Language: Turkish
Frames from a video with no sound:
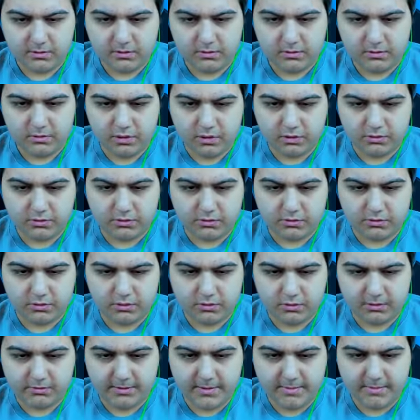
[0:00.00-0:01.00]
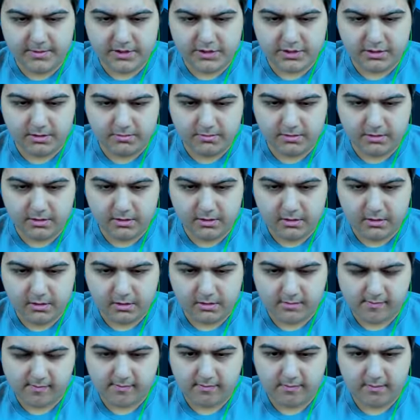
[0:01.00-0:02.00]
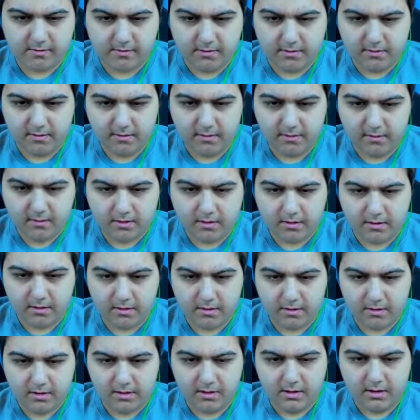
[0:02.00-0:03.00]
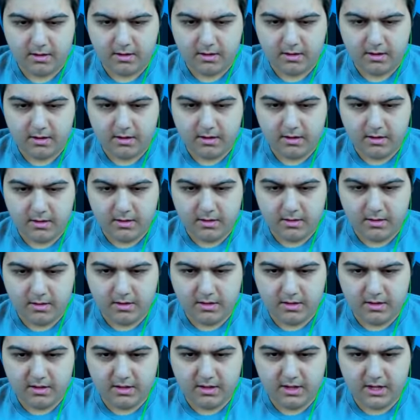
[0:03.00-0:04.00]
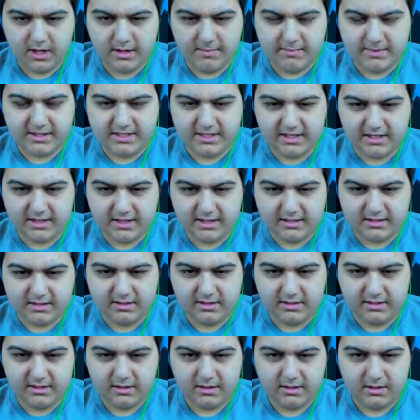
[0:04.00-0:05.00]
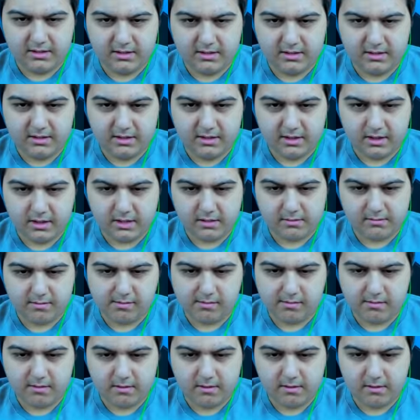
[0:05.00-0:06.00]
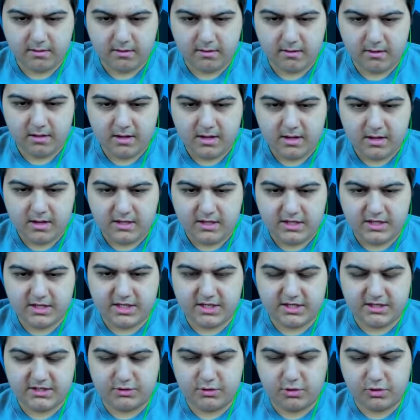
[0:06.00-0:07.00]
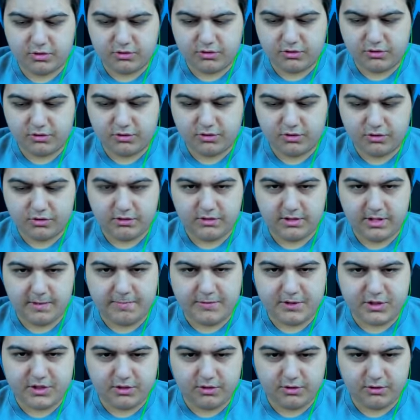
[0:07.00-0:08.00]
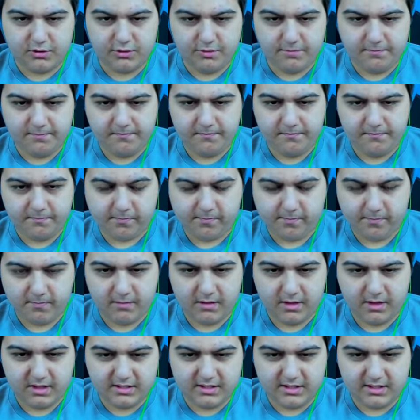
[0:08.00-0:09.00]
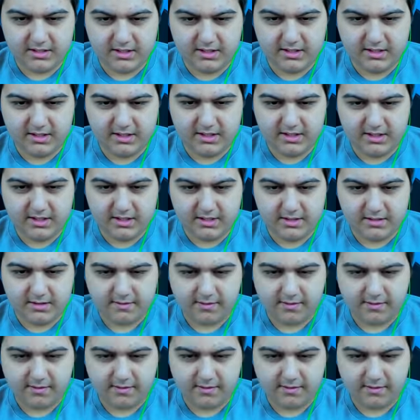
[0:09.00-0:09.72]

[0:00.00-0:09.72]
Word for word: Dört oldun oğlum ne beş oldun? Bilmiyorum abi ya. Sayamadım. Ahmet sen kaçsın? Ben dördüm abi. İkiniz dörtsünüz. Yapıştırıyorum. Hazan hala iki.